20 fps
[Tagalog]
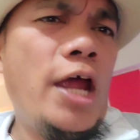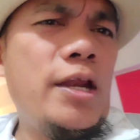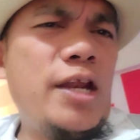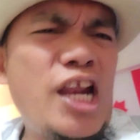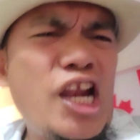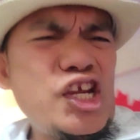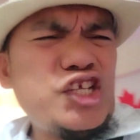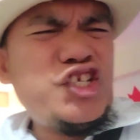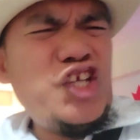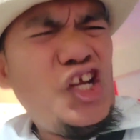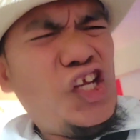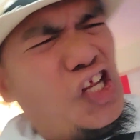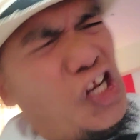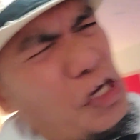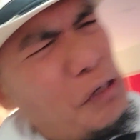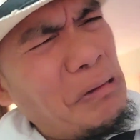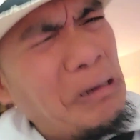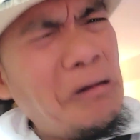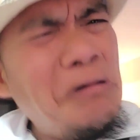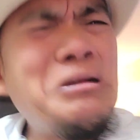niya
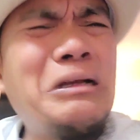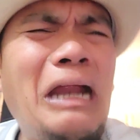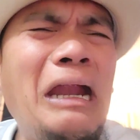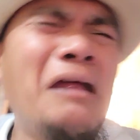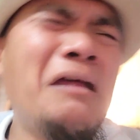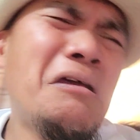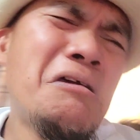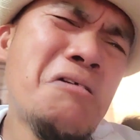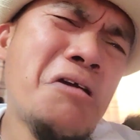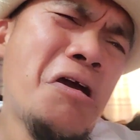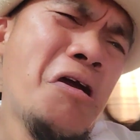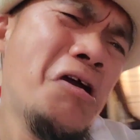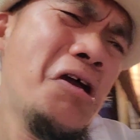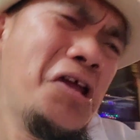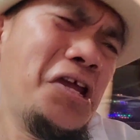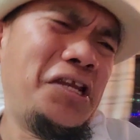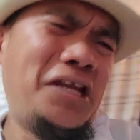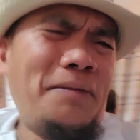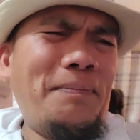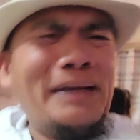na ako.
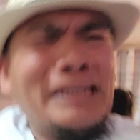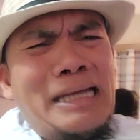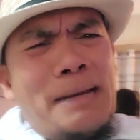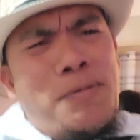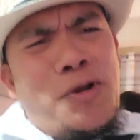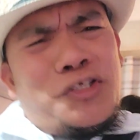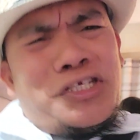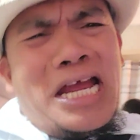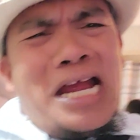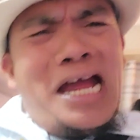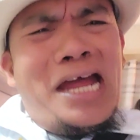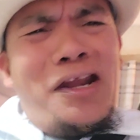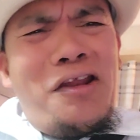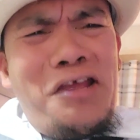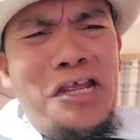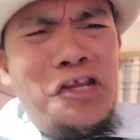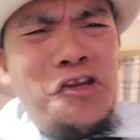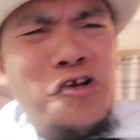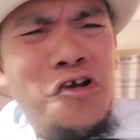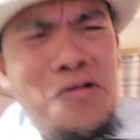Hindi pa tapos ang ano,
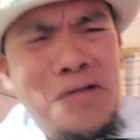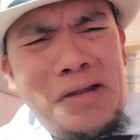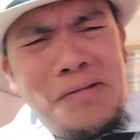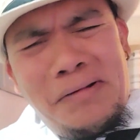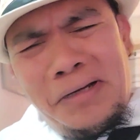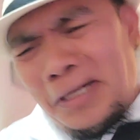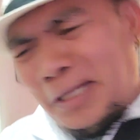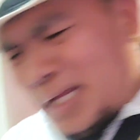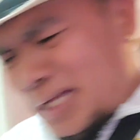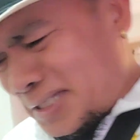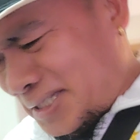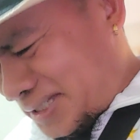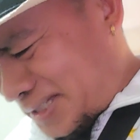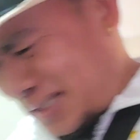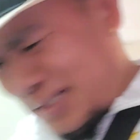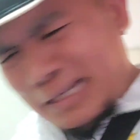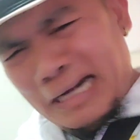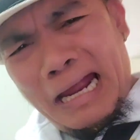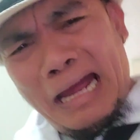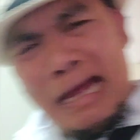inuman mga lats.
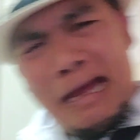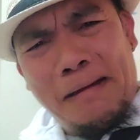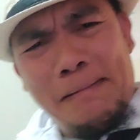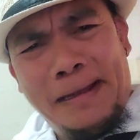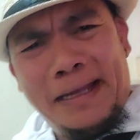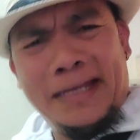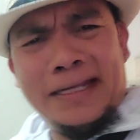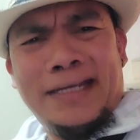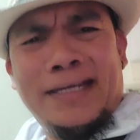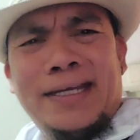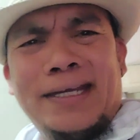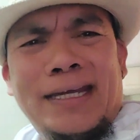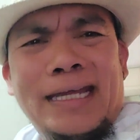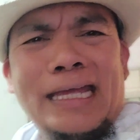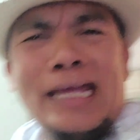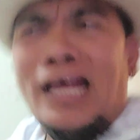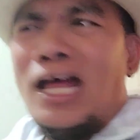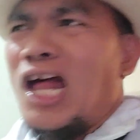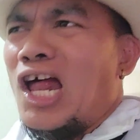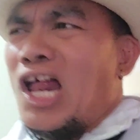Lagi.
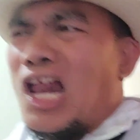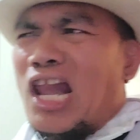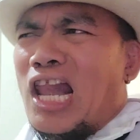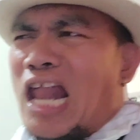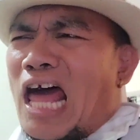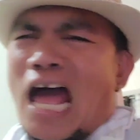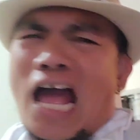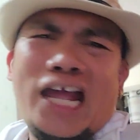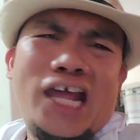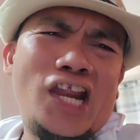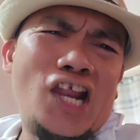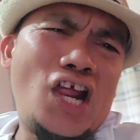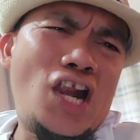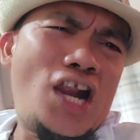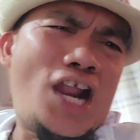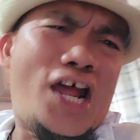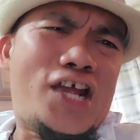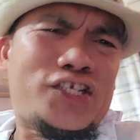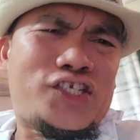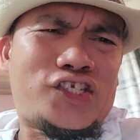Lagi ng
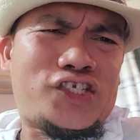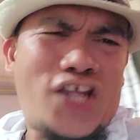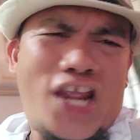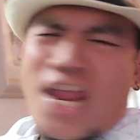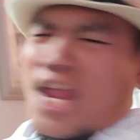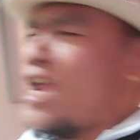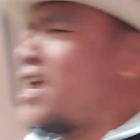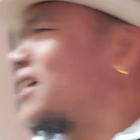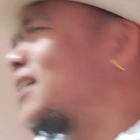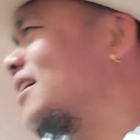lasyeng. Eh.